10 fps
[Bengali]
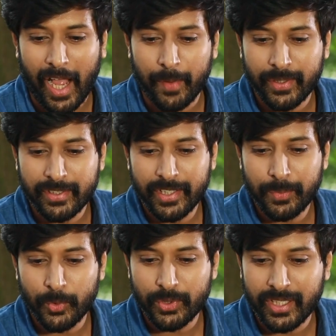আমাদের
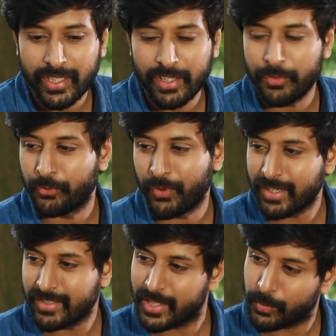মধ্যে
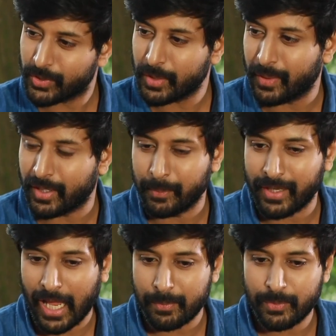ফ্রেন্ডশিপ হতে পারে মানে
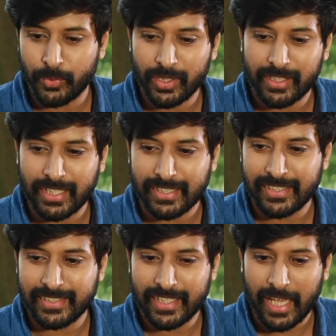আমি বোঝাতে চাচ্ছি
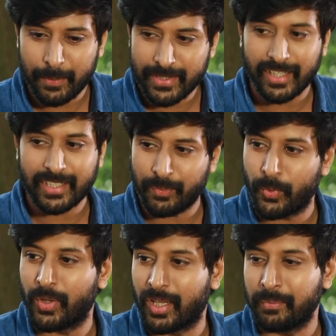যে আমি যা যা
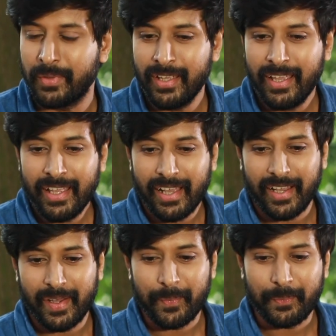বললাম
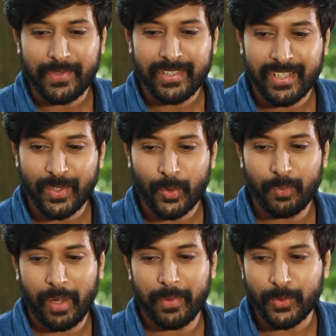
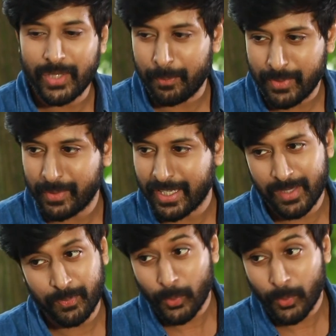সেরকমভাবে যদি আপনি আমাকে হেল্প